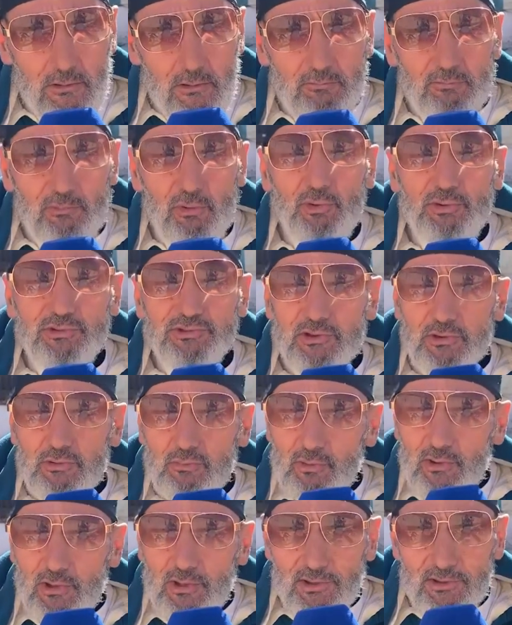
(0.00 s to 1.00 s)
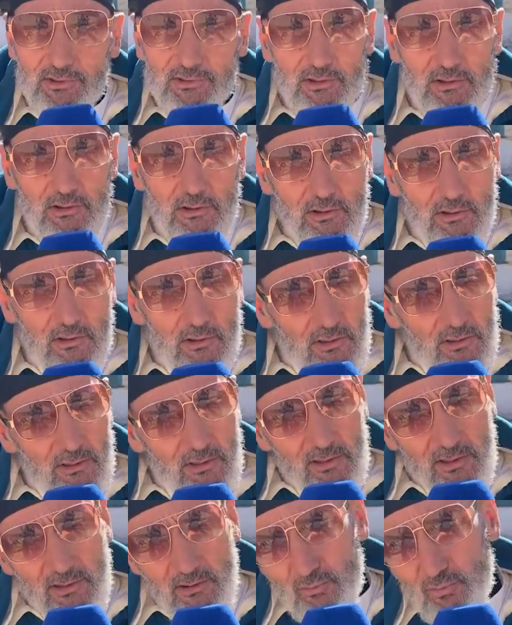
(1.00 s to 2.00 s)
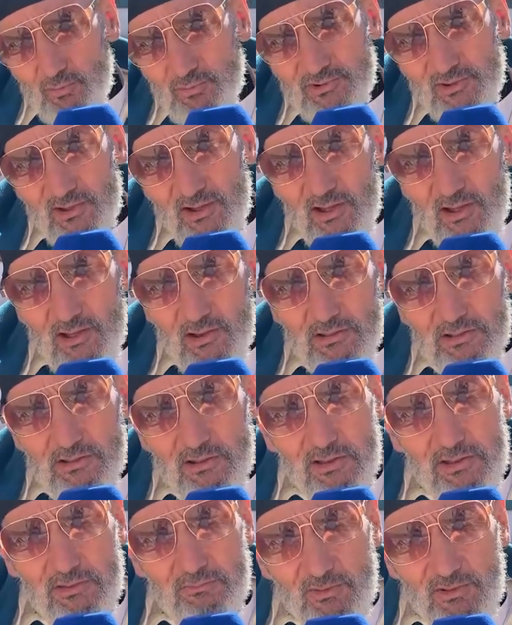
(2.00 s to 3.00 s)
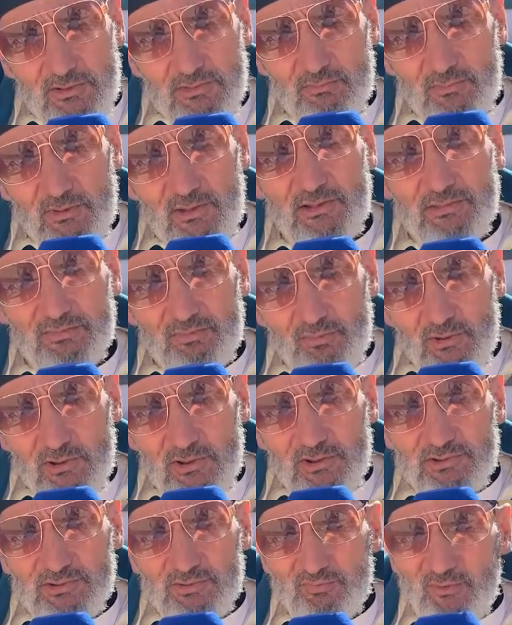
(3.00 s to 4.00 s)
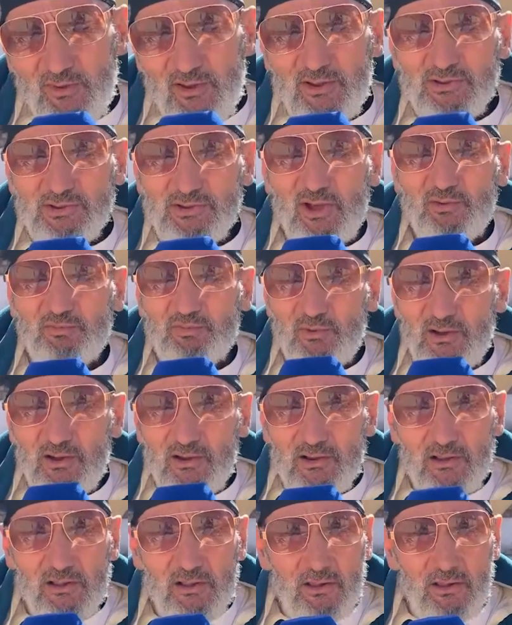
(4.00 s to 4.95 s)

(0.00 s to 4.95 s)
120 واحد كلشي نقارد اللي مات مات واللي سفر صفار